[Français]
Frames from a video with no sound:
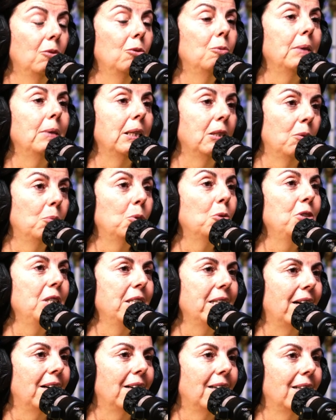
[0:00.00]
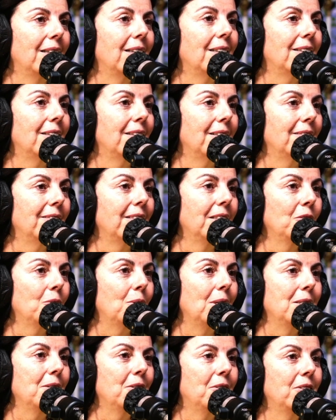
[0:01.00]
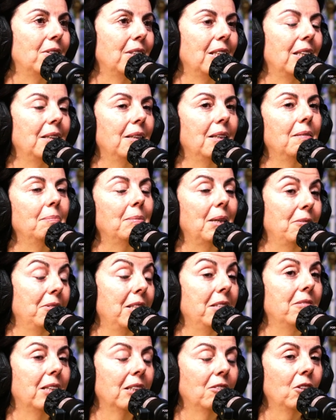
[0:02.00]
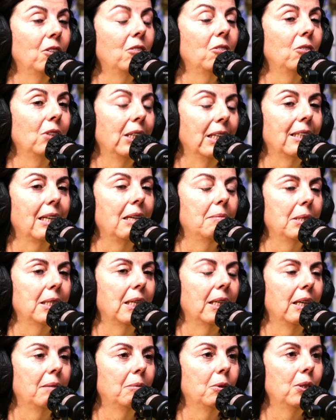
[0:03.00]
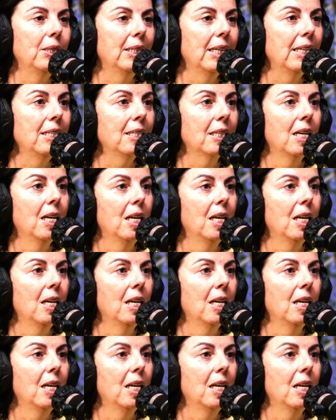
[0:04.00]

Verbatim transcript: où maintenant mon fils a 23 ans et ma fille 20 ans, donc quatrième et cinquième grossesse,